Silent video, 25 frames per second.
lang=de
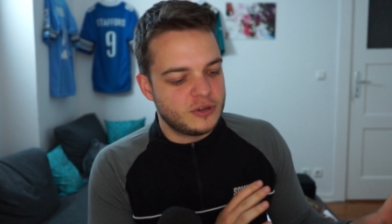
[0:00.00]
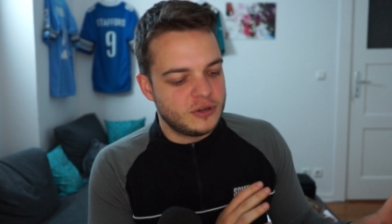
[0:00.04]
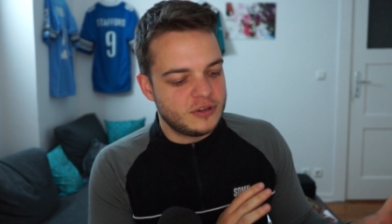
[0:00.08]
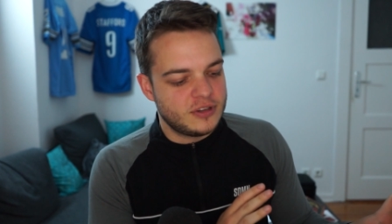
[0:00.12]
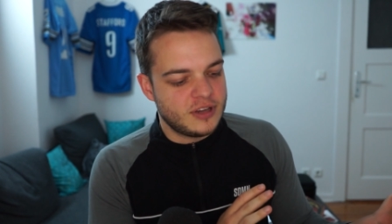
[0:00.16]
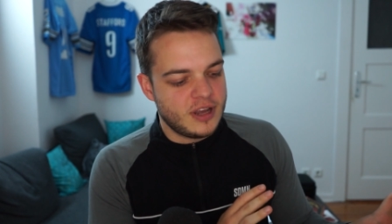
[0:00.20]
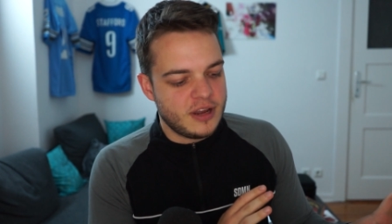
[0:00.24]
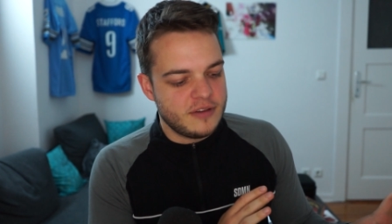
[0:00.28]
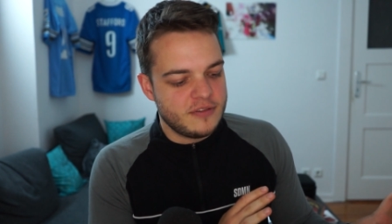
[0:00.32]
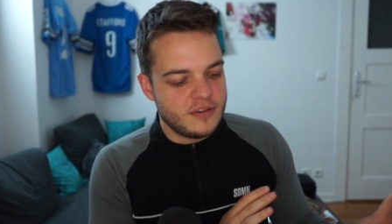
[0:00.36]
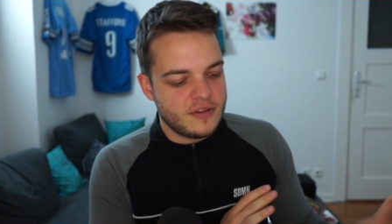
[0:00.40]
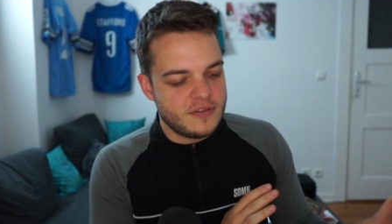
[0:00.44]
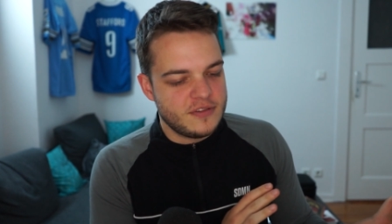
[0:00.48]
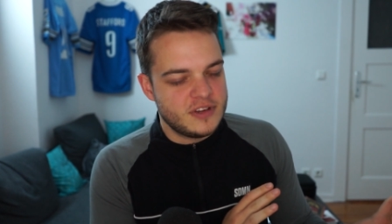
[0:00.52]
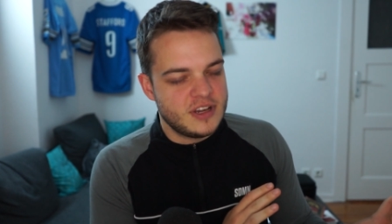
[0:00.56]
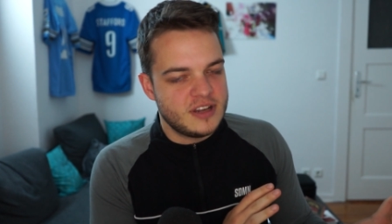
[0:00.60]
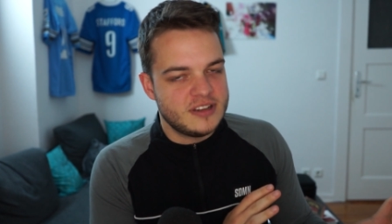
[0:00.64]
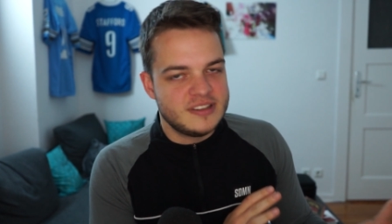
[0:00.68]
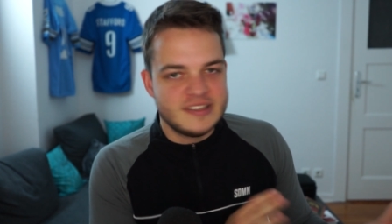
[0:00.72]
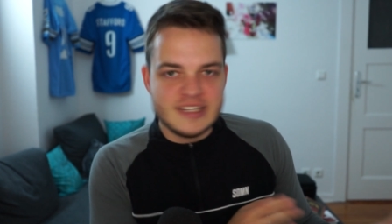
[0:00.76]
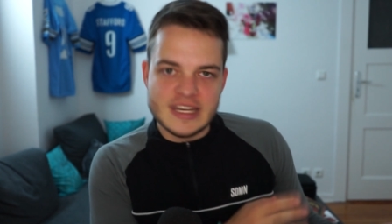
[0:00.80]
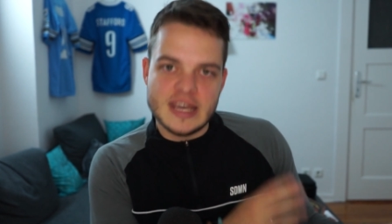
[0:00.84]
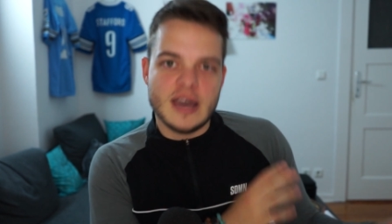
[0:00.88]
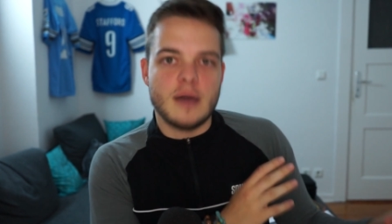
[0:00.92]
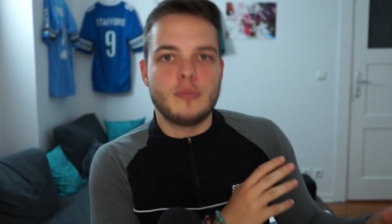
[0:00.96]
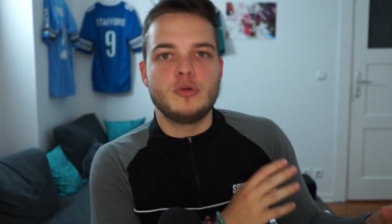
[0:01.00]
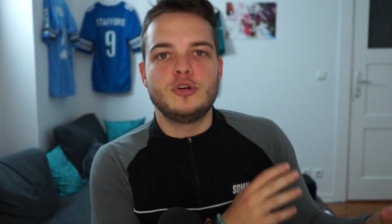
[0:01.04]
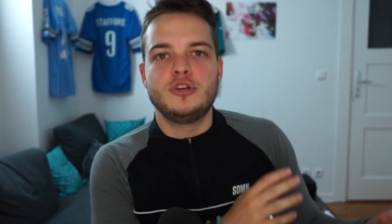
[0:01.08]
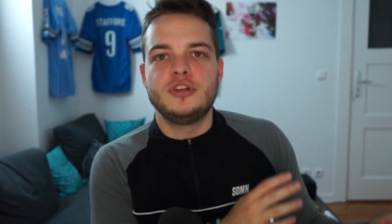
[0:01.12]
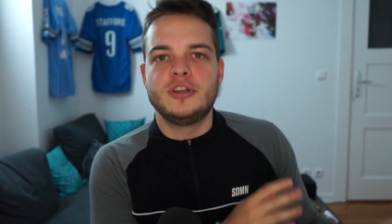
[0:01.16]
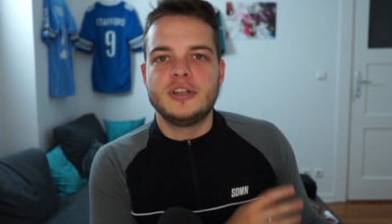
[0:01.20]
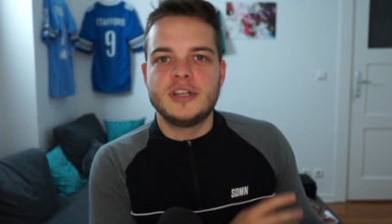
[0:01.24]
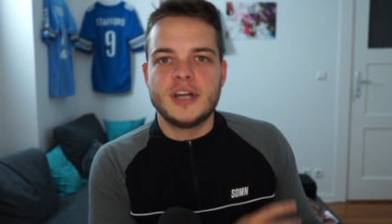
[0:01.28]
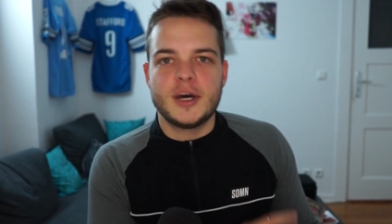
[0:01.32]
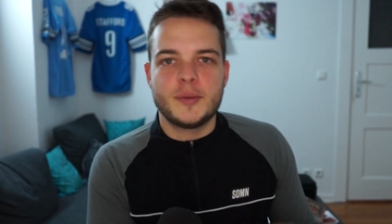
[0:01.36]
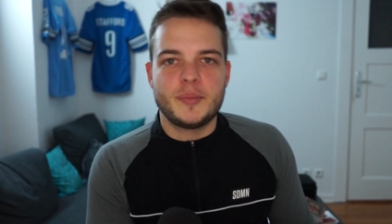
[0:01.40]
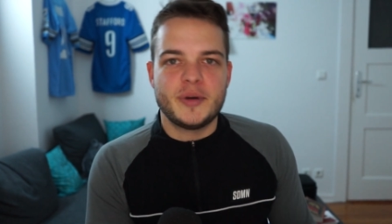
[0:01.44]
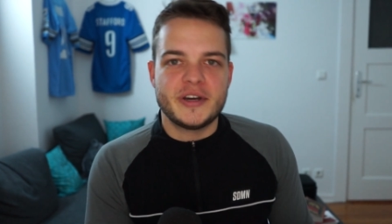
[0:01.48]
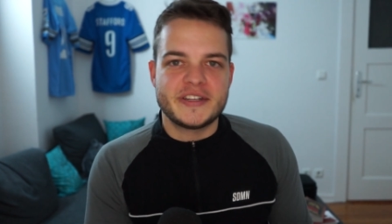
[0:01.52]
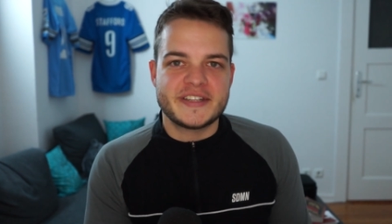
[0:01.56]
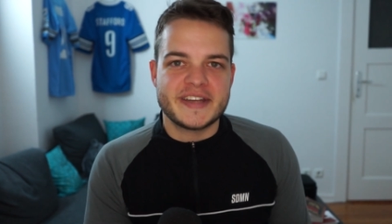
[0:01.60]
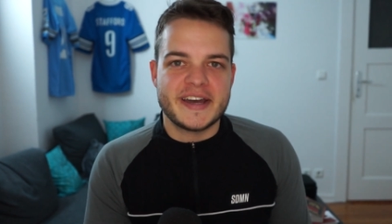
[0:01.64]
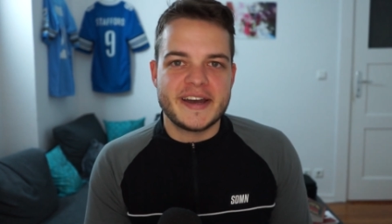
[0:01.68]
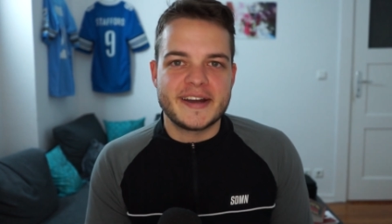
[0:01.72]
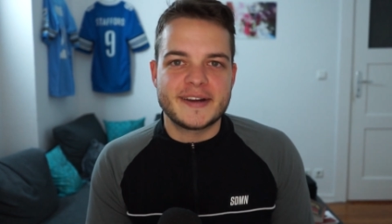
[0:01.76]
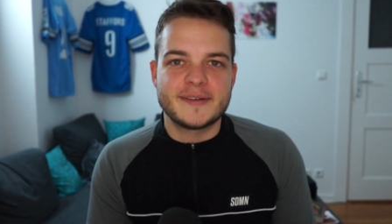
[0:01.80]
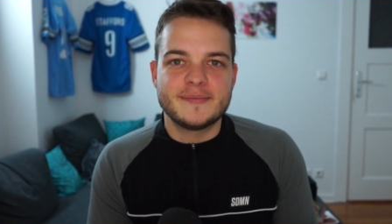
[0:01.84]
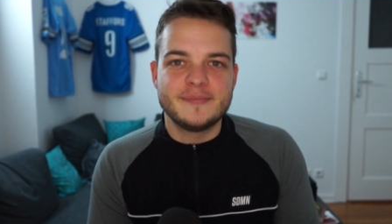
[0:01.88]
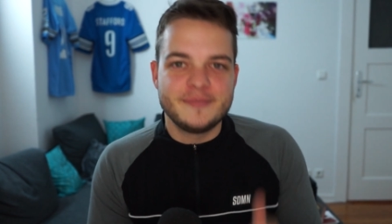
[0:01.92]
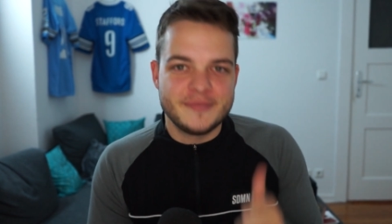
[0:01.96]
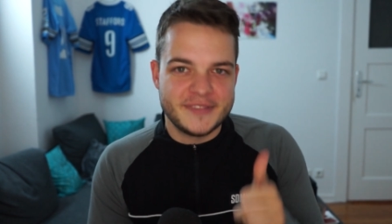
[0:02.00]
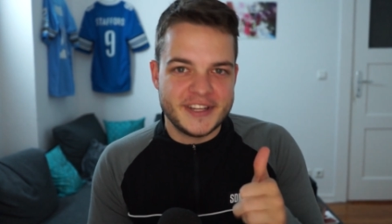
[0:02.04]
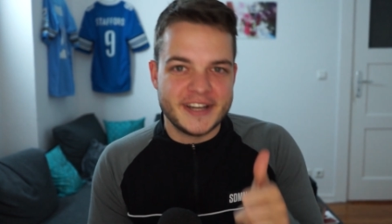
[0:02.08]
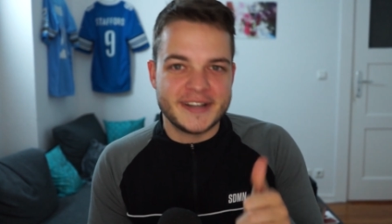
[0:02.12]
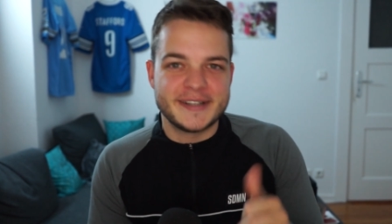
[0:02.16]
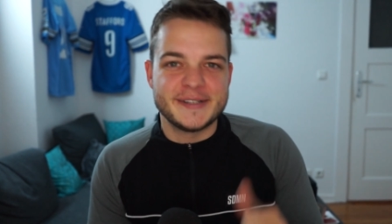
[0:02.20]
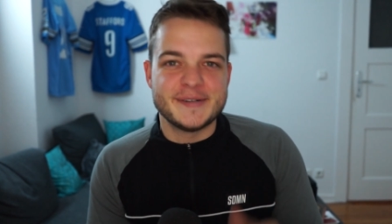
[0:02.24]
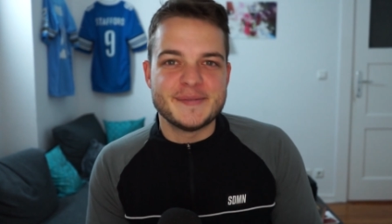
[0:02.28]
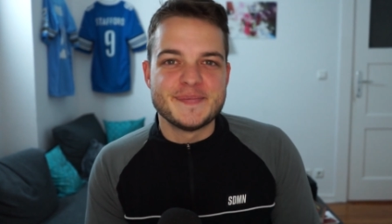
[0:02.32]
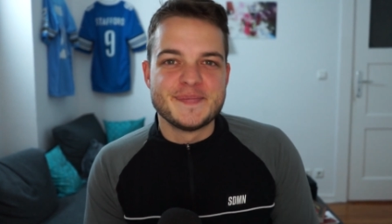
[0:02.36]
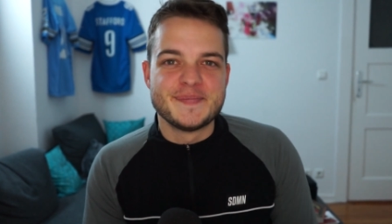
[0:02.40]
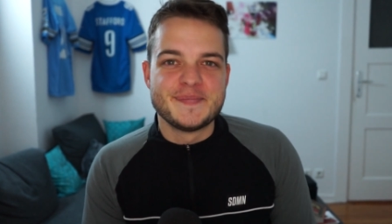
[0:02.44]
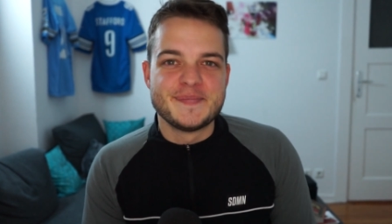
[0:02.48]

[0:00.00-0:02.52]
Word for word: könnt ihr einfach wieder deabonnieren nach ein paar Tagen. Danke.